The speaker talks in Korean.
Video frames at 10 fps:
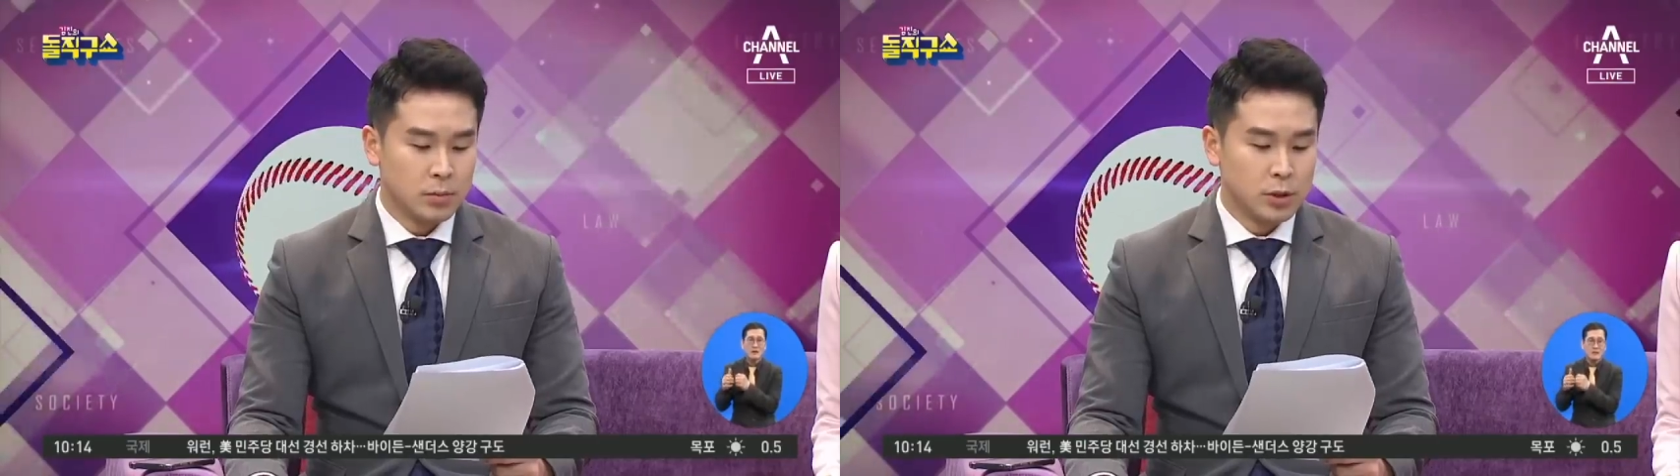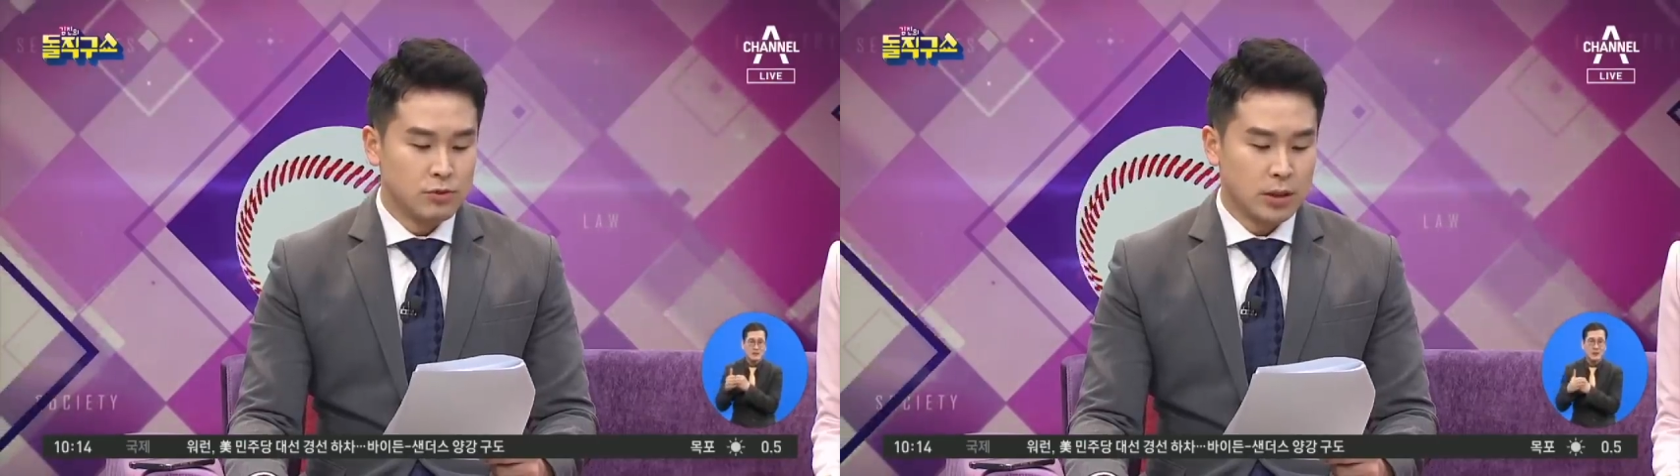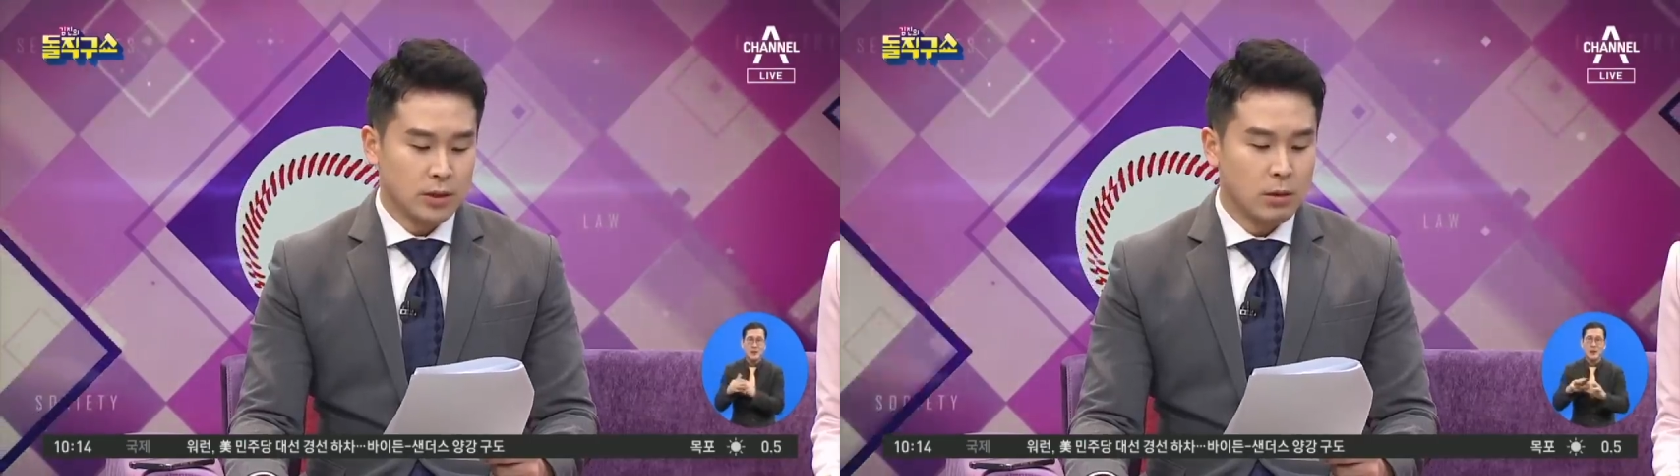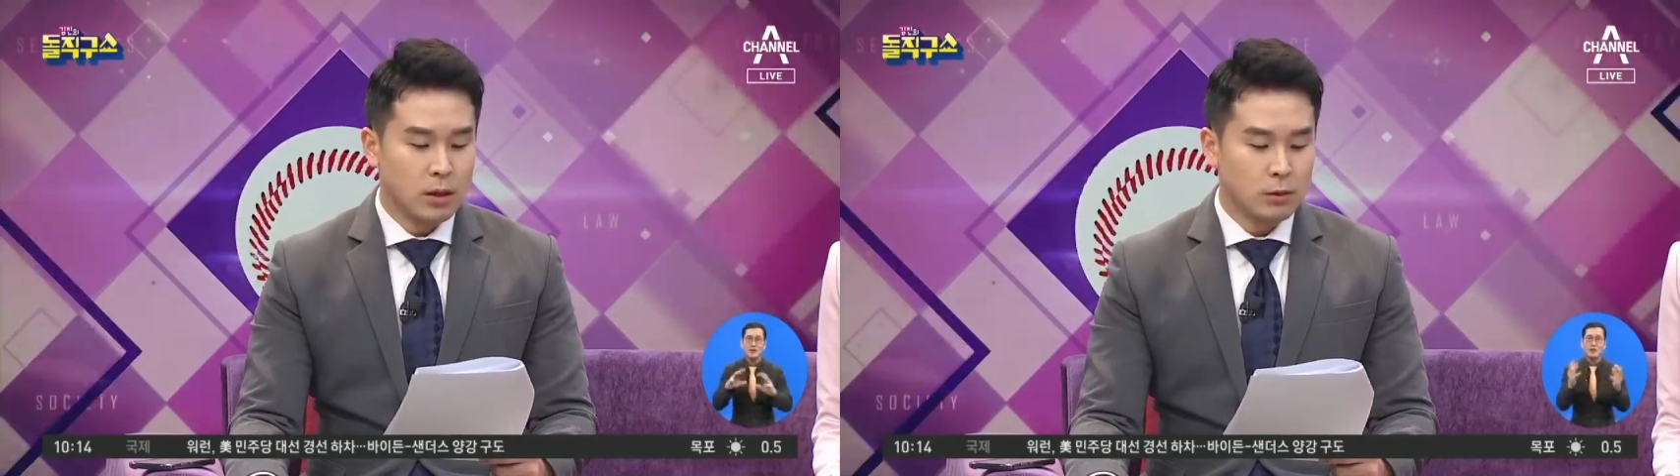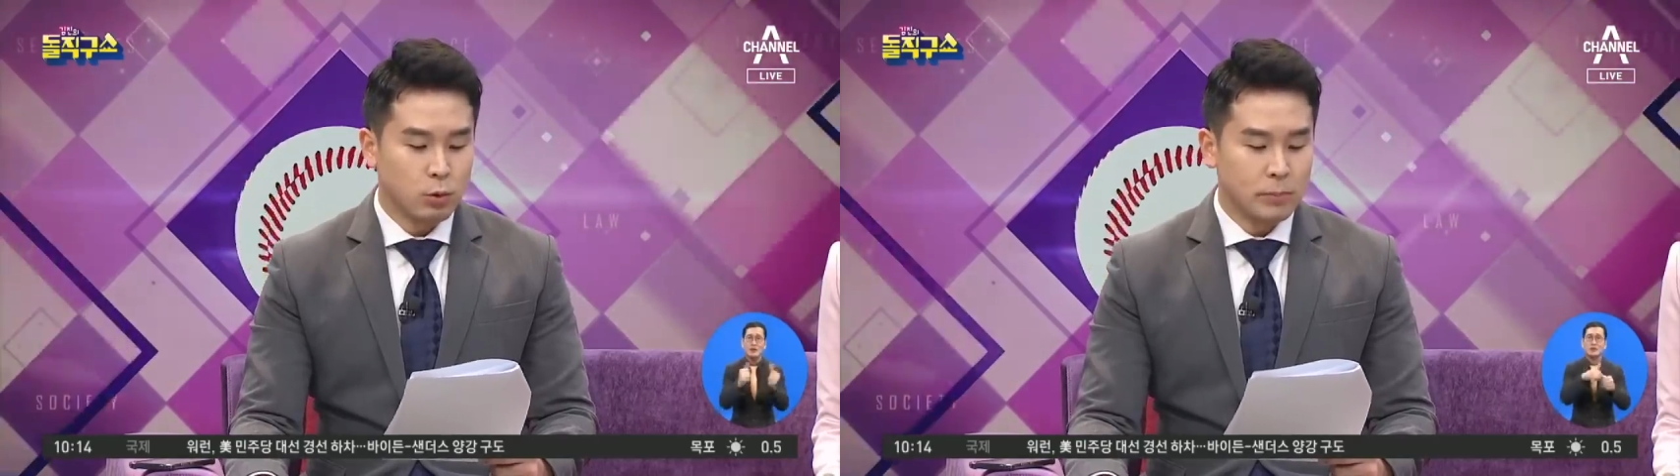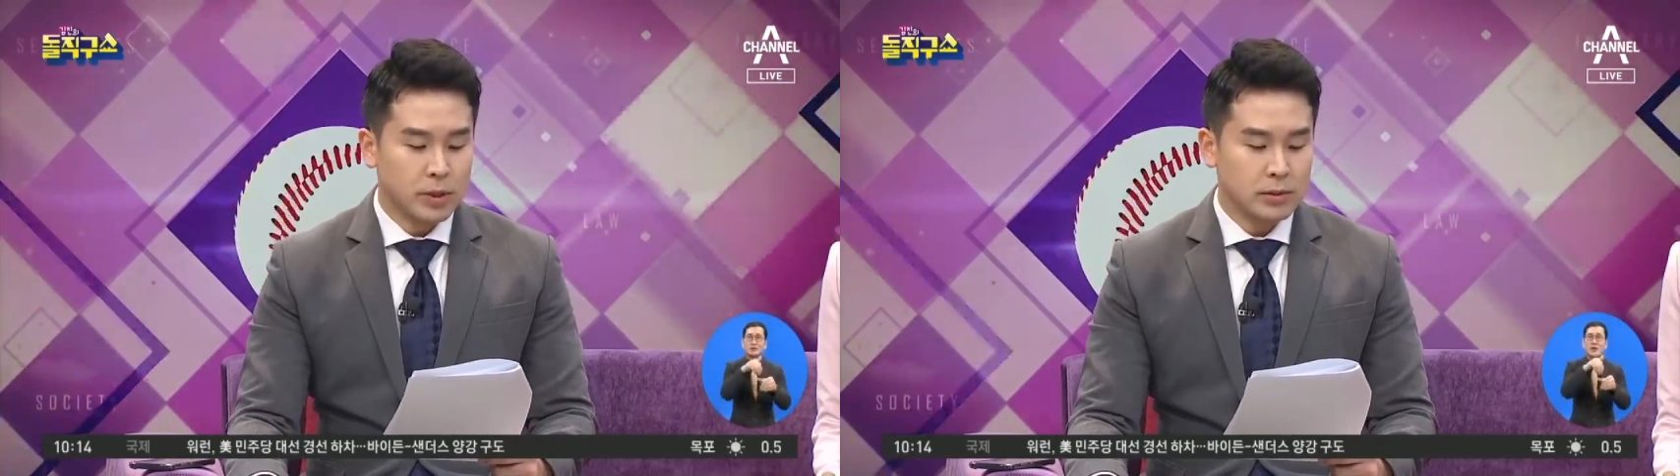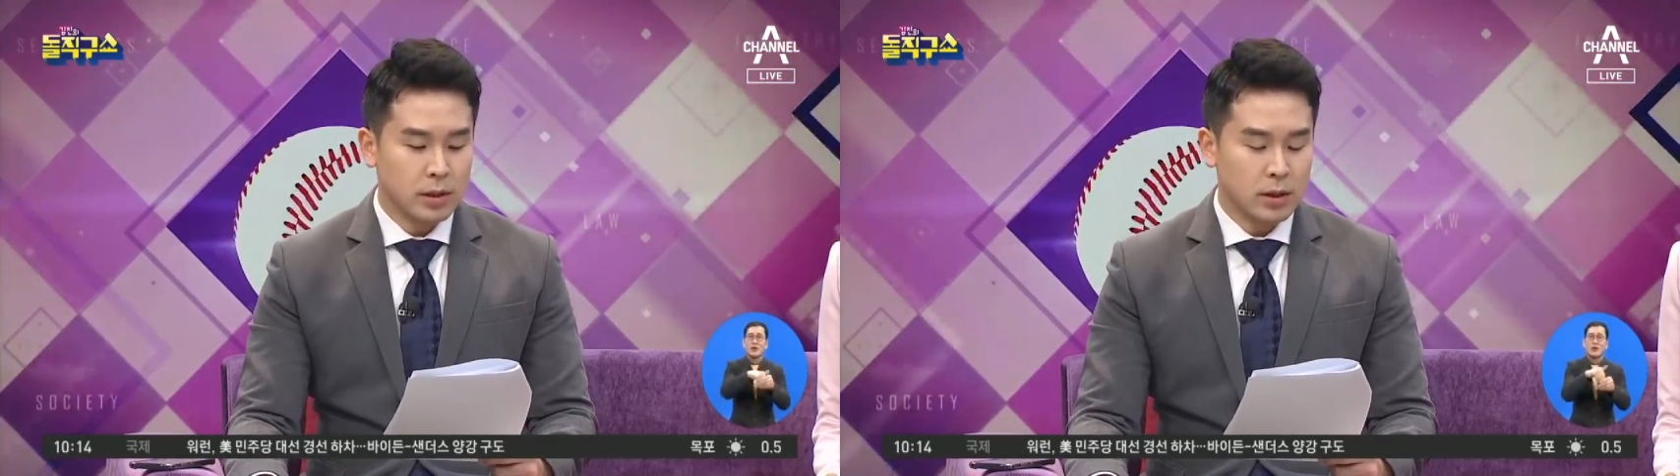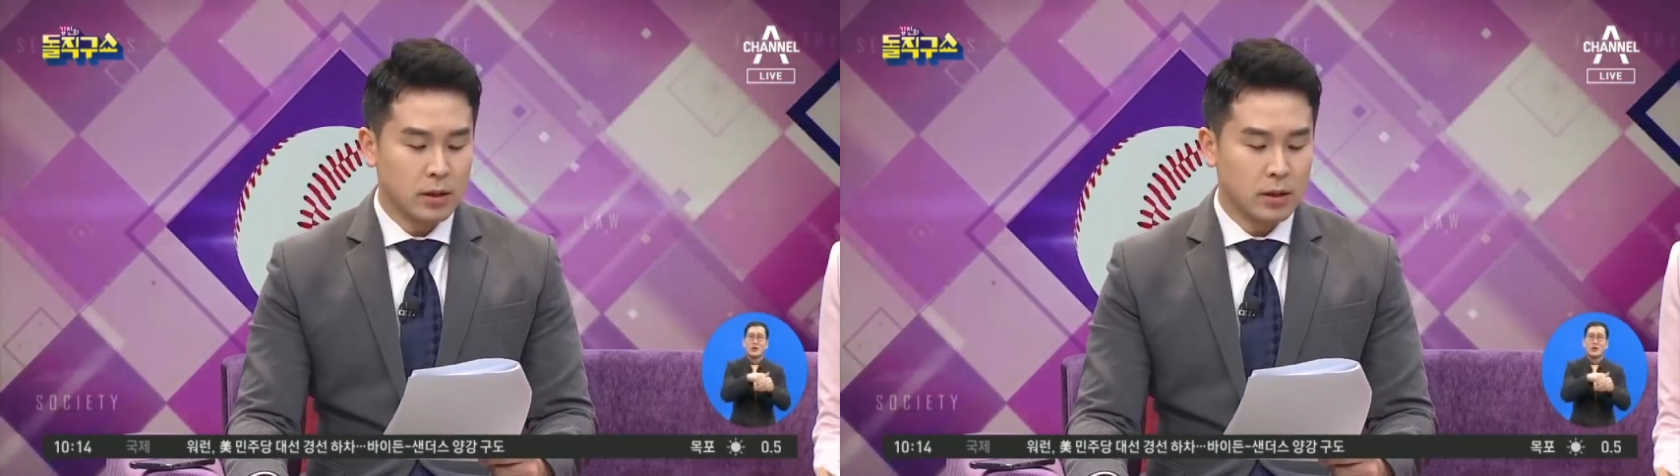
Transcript: 민주당 상황과 통합당 상,